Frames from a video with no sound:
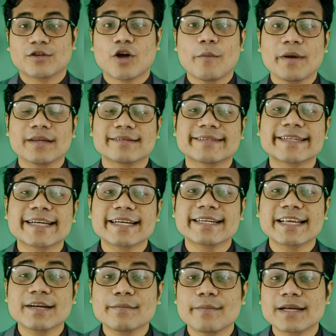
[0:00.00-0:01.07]
তবে
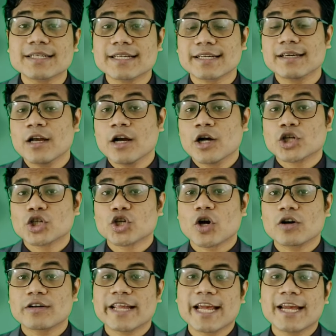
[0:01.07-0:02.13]
সেকেন্ডারি বাজারে
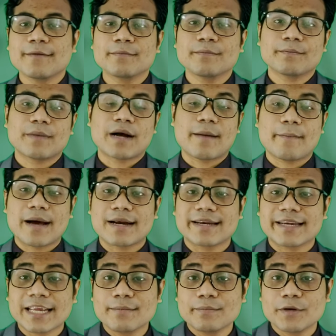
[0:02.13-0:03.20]
শর্ট টাইম বা পার্ট
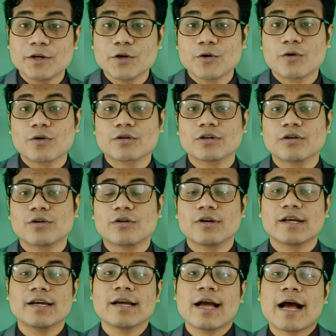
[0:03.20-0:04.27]
টাইম বিনিয়োগ করতে
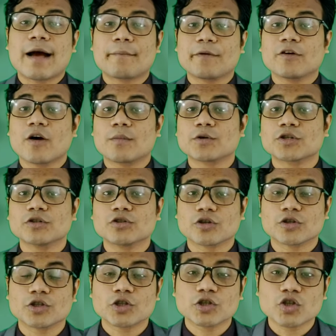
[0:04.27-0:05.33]
হলে আপনাকে অবশ্যই
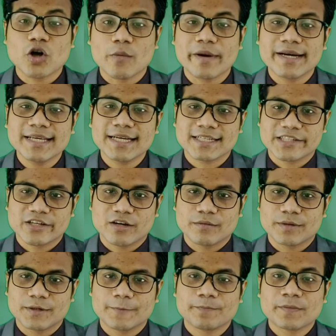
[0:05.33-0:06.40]
যথেষ্ট সময় নিয়ে আসতে
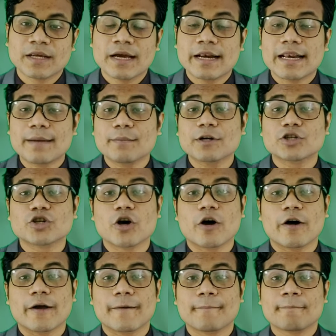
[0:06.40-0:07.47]
হবে নাম্বার
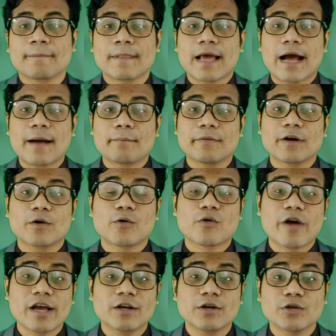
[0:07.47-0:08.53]
ছয় আপনার
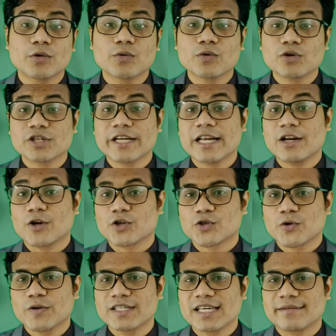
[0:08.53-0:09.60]
ক্রয়কৃত কোনো শেয়ার নষ্ট
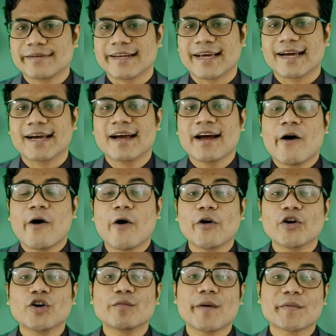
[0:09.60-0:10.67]
হয়ে যাবে না
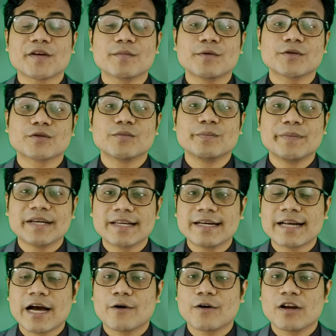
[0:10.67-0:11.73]
অন্য ব্যবসার মতন বিক্রি
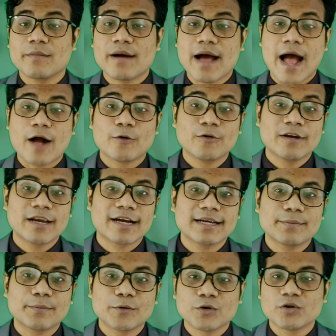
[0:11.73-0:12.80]
না হলে বা আগুন লাগলে
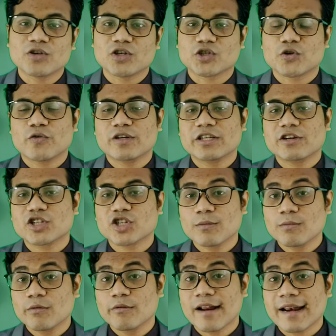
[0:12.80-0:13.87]
পণ্য নষ্ট হয়ে যাওয়ার
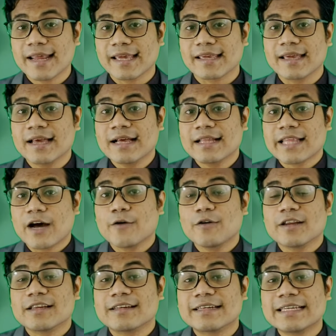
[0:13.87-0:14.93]
সম্ভাবনা নেই
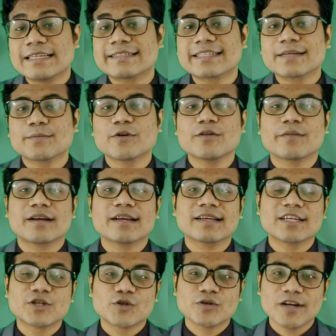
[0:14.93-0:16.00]
তাহলে রিক্সের পরিমাণ
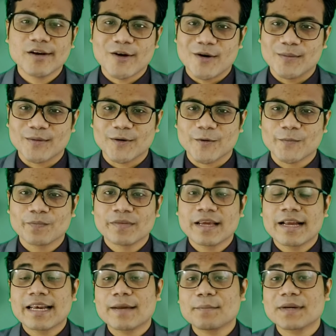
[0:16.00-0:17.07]
কিছুটা কমল
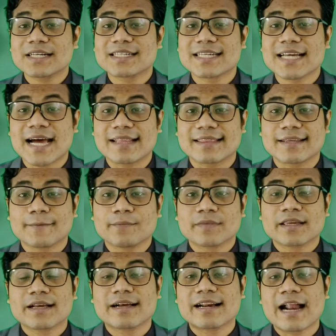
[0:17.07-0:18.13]
নাম্বার সাত
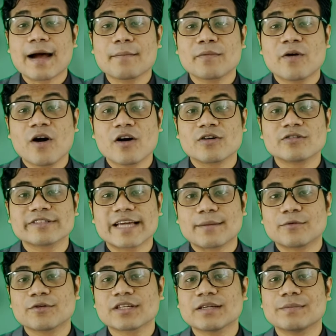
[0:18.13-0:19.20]
গ্রামগঞ্জ
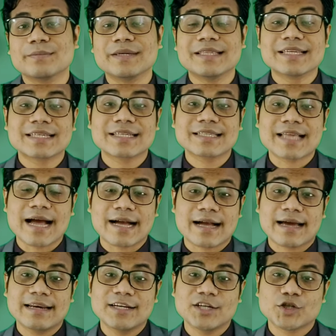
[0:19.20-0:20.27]
এমনকি বিদেশে
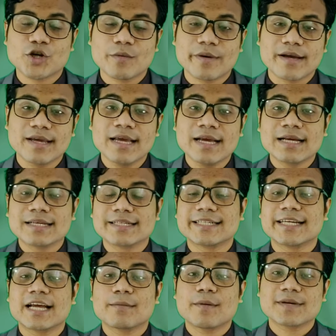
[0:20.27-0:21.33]
থাকাকালীন সময়
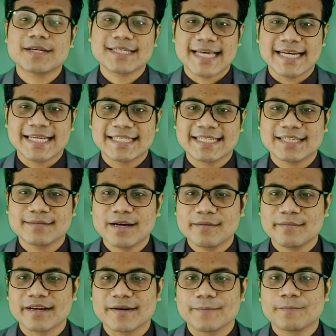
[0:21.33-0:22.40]
শেয়ার ব্যবসা চালিয়ে যেতে
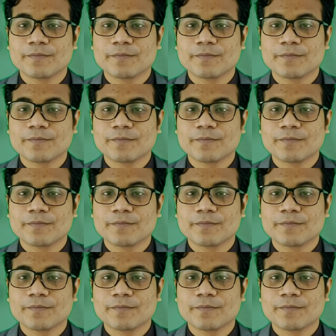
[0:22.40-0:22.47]
পারবেন